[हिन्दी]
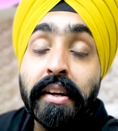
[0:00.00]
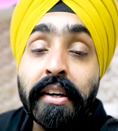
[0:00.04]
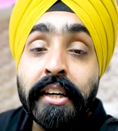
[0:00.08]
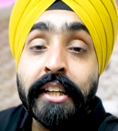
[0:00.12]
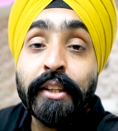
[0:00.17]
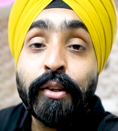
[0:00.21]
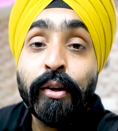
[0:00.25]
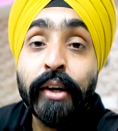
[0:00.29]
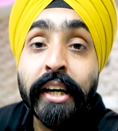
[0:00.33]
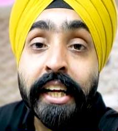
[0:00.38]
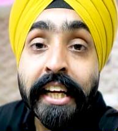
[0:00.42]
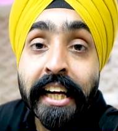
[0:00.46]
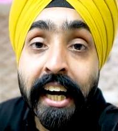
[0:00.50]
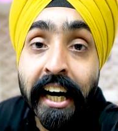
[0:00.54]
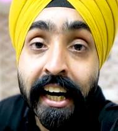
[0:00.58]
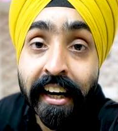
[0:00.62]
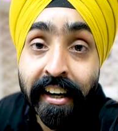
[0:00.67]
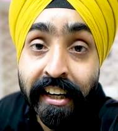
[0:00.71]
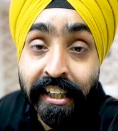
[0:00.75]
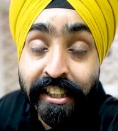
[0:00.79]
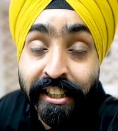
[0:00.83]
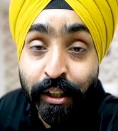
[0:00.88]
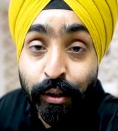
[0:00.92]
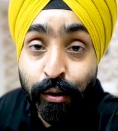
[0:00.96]
नहीं तो
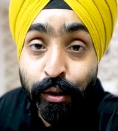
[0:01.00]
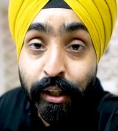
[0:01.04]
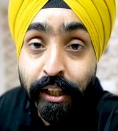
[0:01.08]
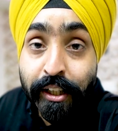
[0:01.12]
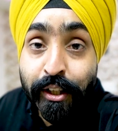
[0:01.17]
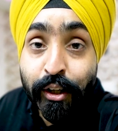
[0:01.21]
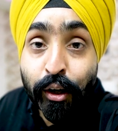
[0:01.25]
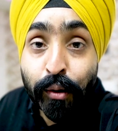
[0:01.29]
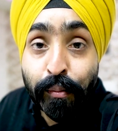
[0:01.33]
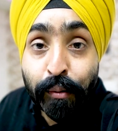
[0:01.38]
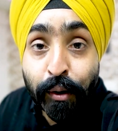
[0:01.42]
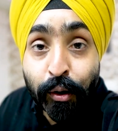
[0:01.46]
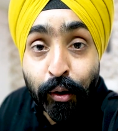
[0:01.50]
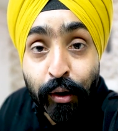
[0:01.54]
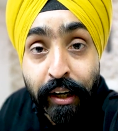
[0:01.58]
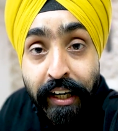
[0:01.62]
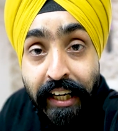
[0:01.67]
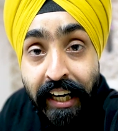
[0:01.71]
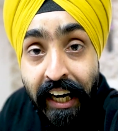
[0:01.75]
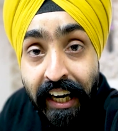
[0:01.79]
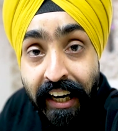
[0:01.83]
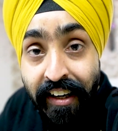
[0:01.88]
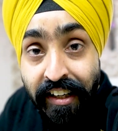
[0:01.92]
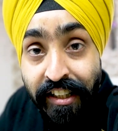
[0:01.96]
डिहाइड्रेशन हो जाती है और मेरे को
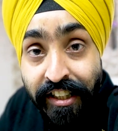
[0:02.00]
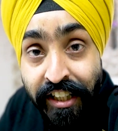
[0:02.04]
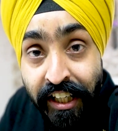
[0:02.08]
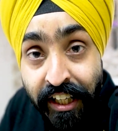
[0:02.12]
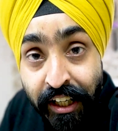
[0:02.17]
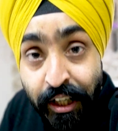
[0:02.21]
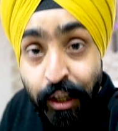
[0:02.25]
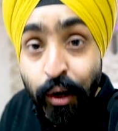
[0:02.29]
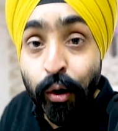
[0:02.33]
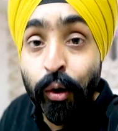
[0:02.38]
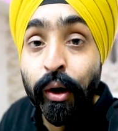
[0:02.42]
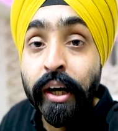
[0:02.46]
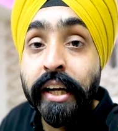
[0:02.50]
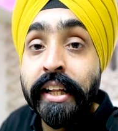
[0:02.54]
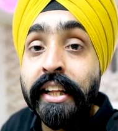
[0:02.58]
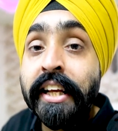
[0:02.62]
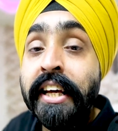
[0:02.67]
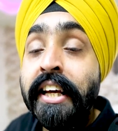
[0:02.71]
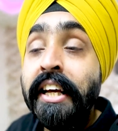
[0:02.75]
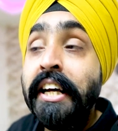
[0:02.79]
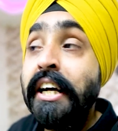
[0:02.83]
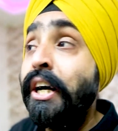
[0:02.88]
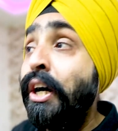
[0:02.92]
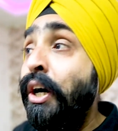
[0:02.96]
डिहाइड्रेशन ही हो गई
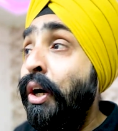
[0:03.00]
थी